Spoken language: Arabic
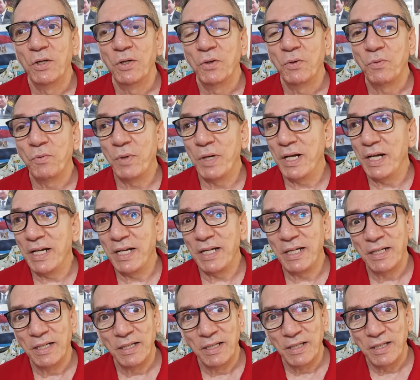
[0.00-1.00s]

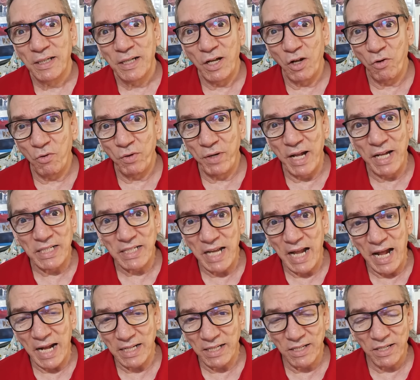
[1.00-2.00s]
ولو الناس
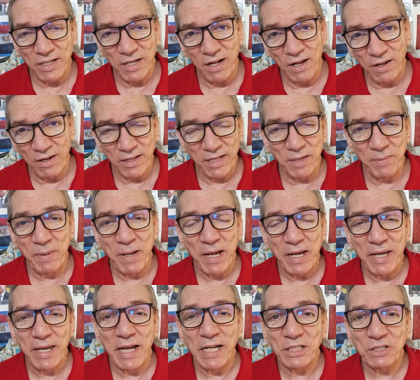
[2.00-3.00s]
لحد النهاردة
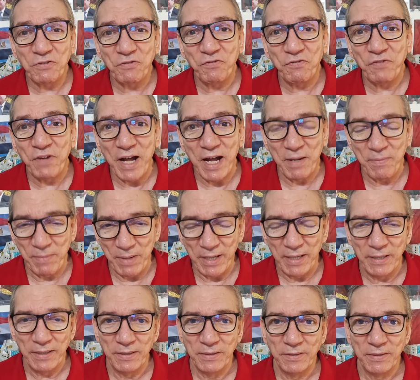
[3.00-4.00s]
ما هياش فاهمة
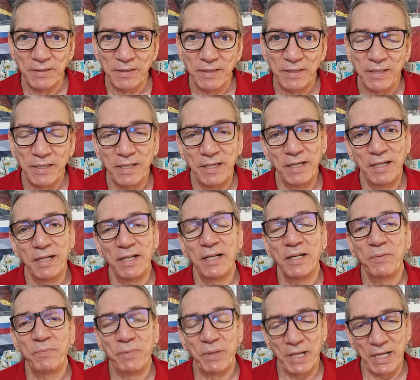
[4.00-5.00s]
آه،
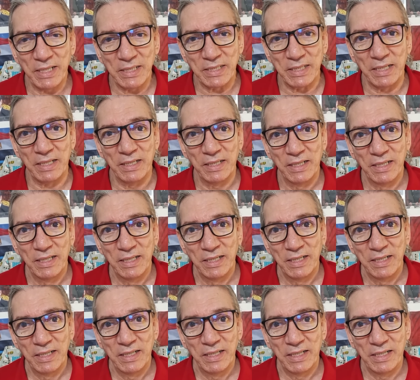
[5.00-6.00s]
اللي بيحصل
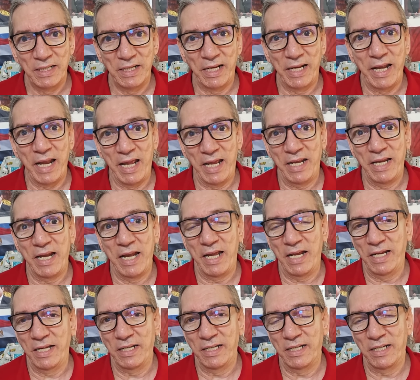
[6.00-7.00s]
آه، إن, إن,
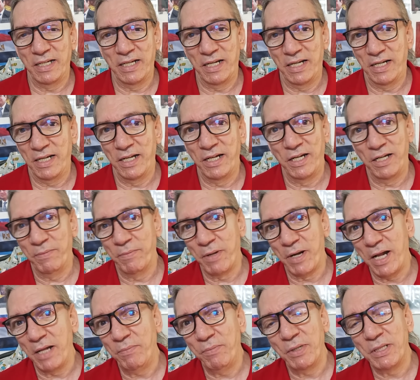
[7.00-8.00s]
إن
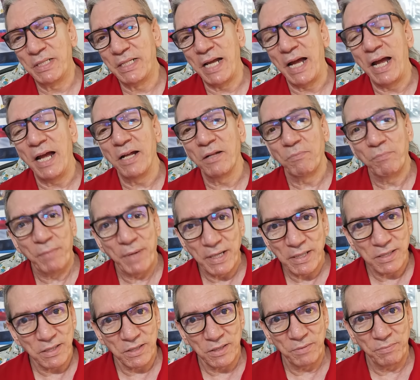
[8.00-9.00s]
الإمارات بتساعد
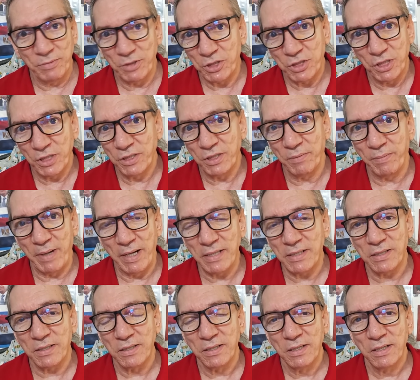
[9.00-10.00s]
مصر مش ضد
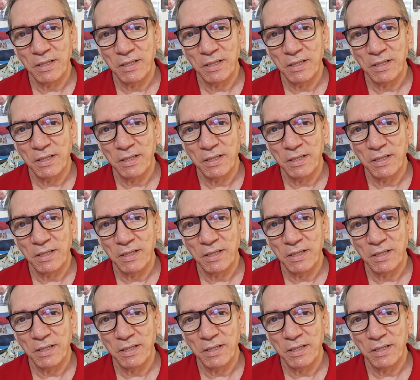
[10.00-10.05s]
مصر